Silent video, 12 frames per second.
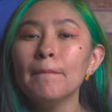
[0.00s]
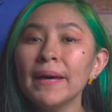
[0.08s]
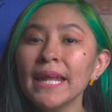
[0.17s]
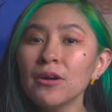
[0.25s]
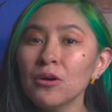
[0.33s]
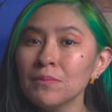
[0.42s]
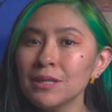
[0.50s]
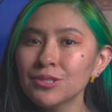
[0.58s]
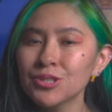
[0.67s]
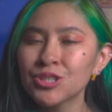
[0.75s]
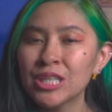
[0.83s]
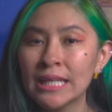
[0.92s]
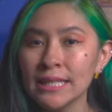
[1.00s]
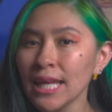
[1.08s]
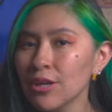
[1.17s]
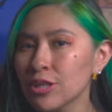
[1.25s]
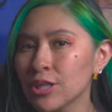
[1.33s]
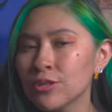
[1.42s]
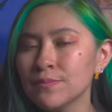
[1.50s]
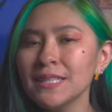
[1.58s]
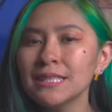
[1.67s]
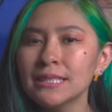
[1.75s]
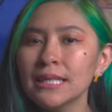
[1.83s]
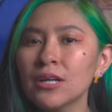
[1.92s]
Para comienzos de enero de
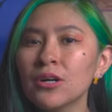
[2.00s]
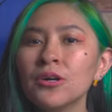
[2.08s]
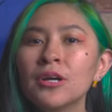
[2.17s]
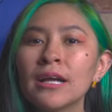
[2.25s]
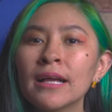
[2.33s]
2005,